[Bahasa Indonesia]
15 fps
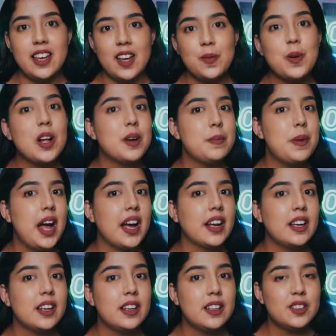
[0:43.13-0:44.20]
Nessie and welcome
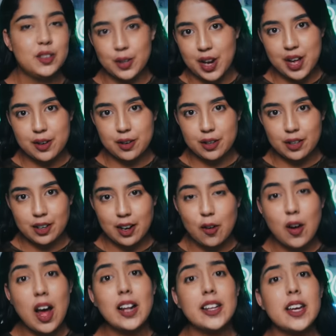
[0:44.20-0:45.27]
back to Error.
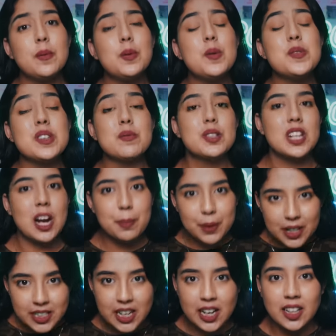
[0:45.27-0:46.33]
Kalau kalian belum
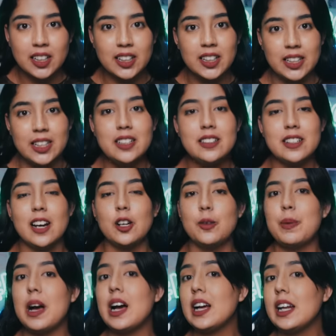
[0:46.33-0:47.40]
subscribe ke channel ini, jangan
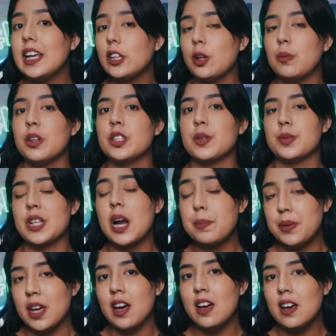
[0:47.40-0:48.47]
lupa klik tombol
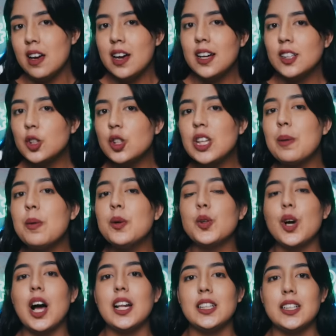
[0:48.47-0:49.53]
subscribe-nya, terutama
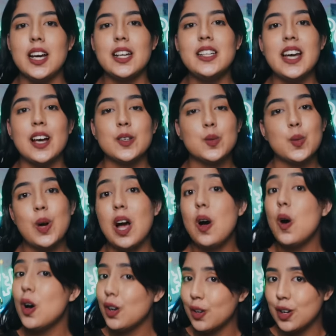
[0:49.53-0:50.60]
untuk kalian yang suka
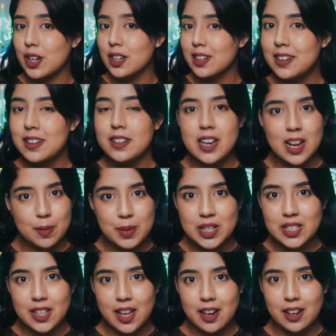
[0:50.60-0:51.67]
horor dan
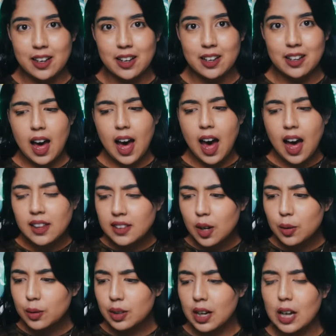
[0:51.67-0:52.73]
misteri
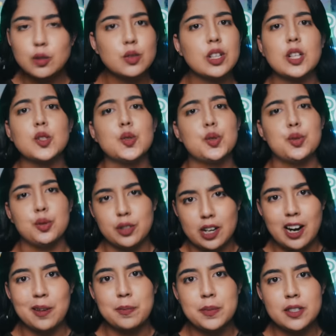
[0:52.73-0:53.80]
atau kasus-kasus true
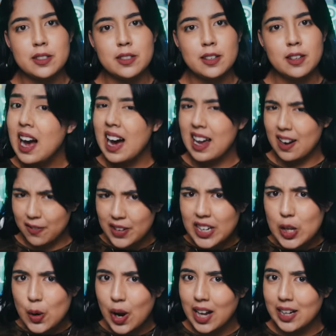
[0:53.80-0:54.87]
crimes. Karena
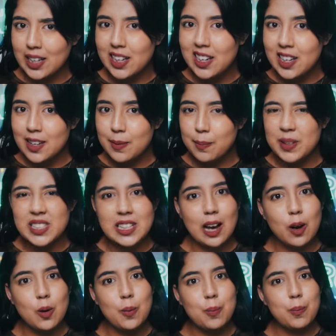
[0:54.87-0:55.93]
video kali ini
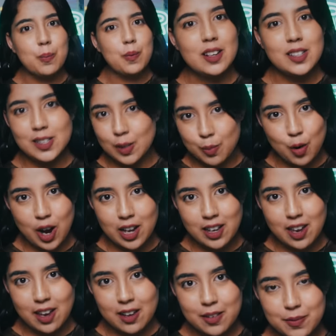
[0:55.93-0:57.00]
mencakup
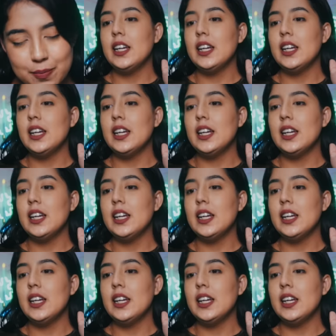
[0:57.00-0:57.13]
semuanya.